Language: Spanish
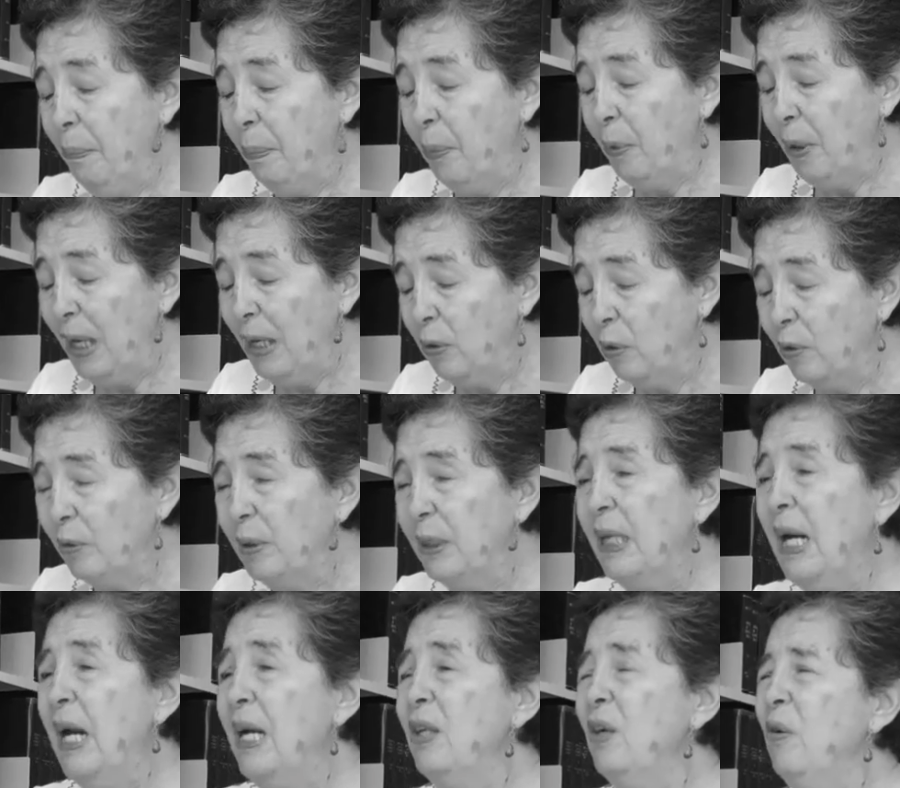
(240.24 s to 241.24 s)
por el
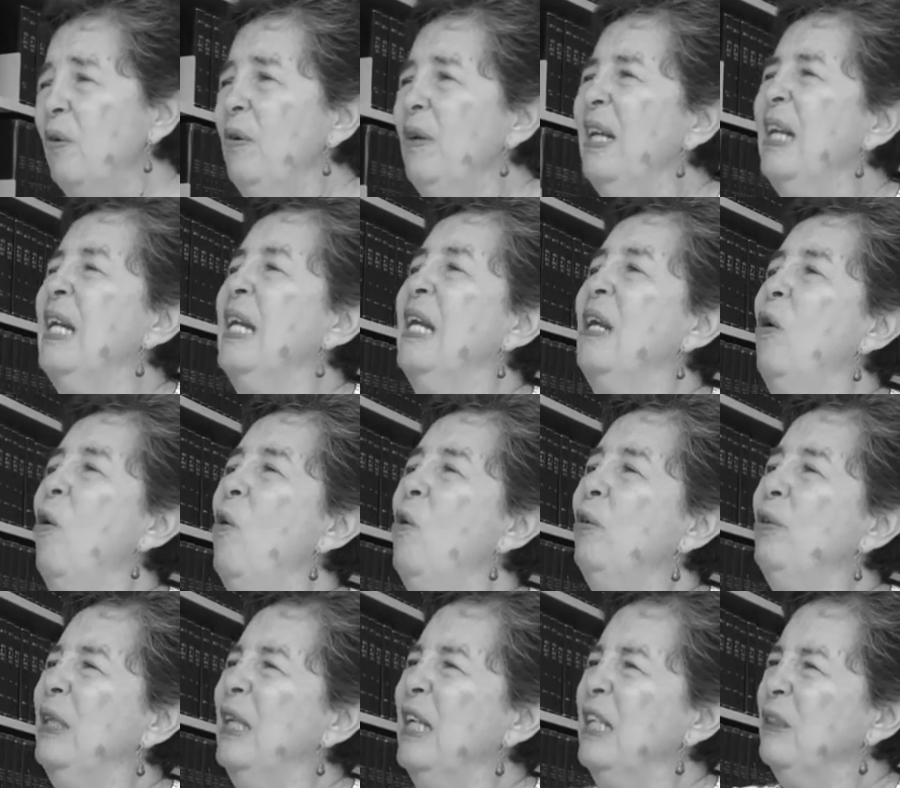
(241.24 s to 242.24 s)
contrario,
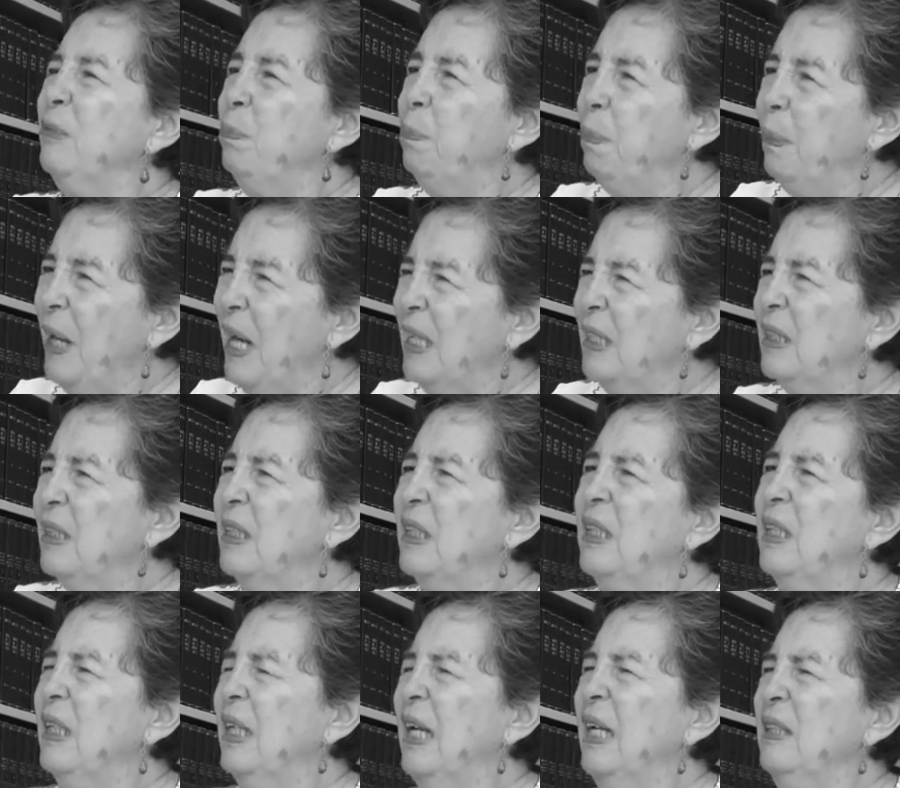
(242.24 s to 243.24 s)
otras
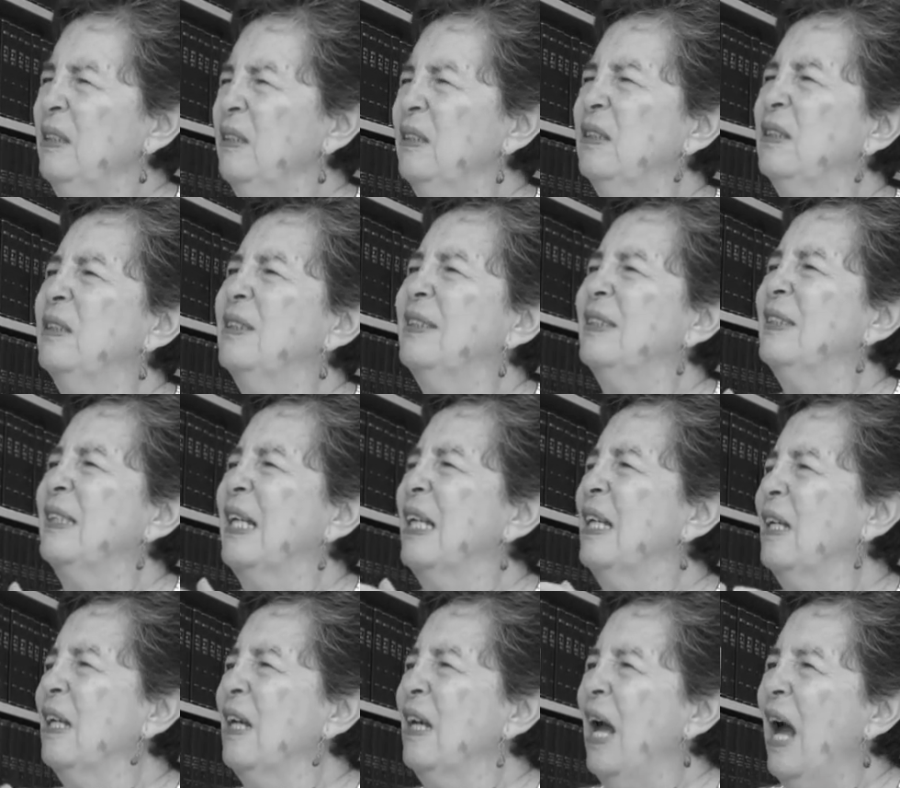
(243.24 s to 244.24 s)
prácticas
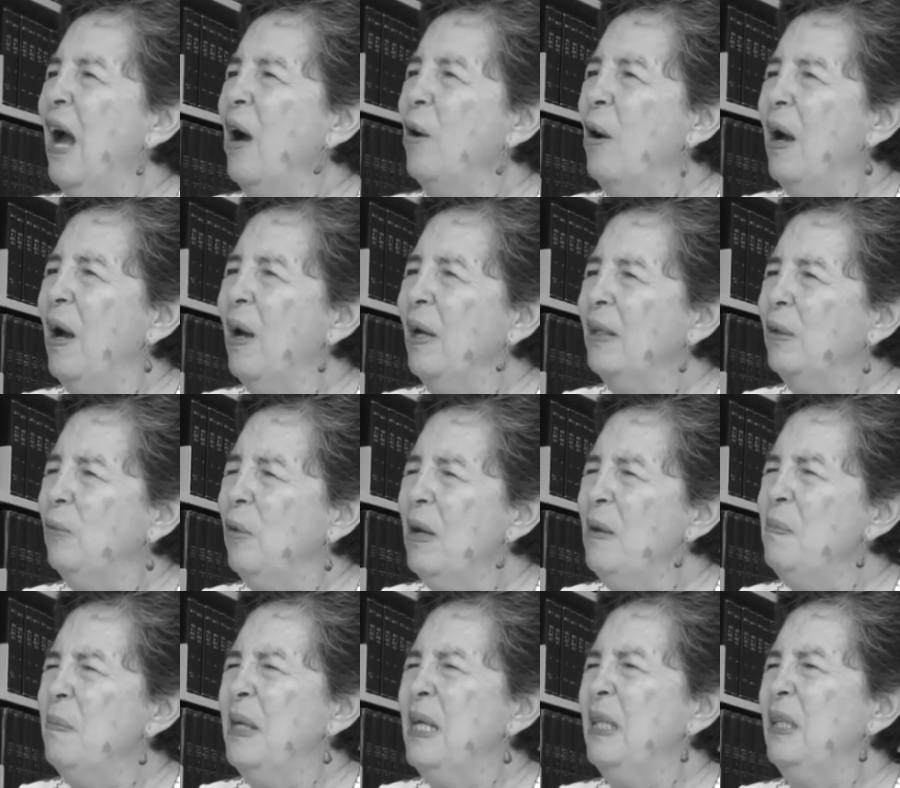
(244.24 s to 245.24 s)
que
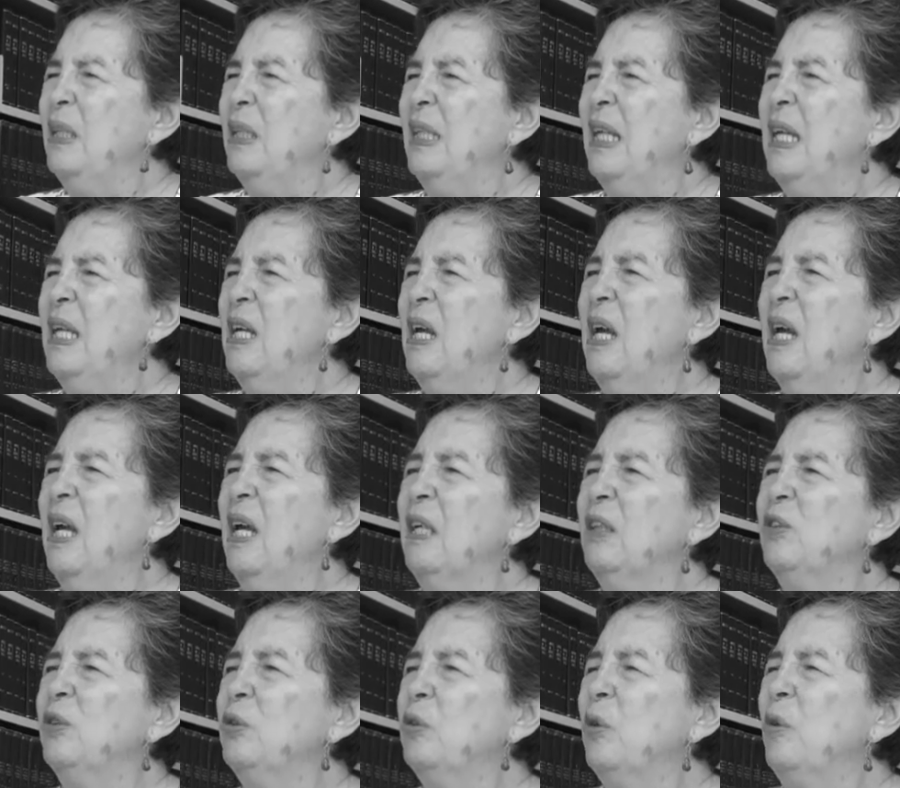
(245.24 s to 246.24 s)
actualmente
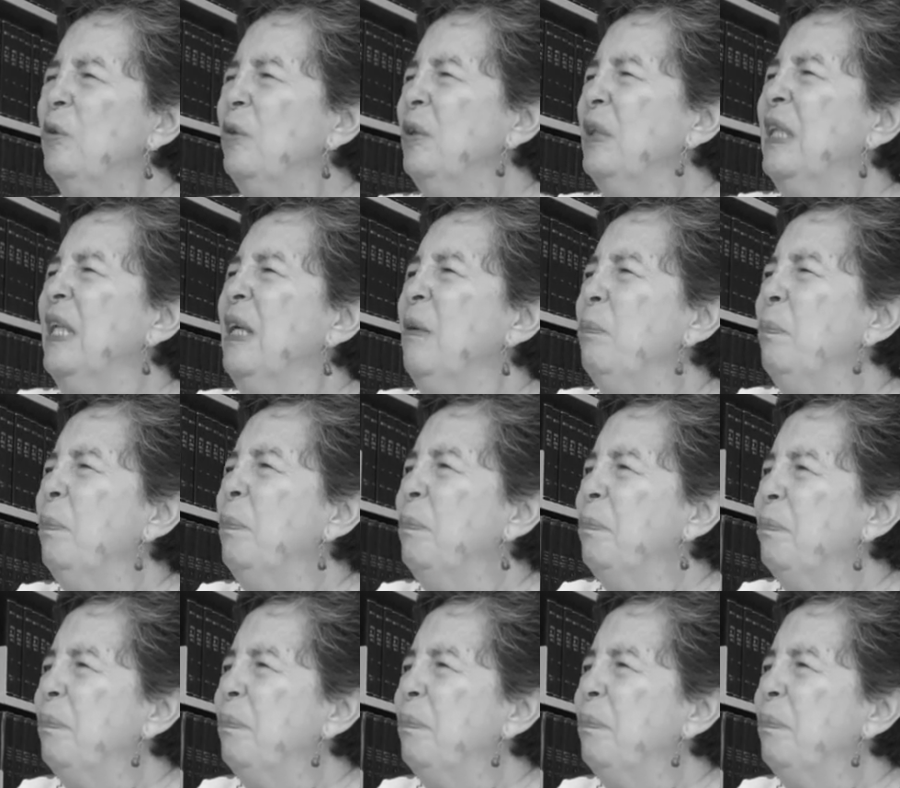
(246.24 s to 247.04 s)
son de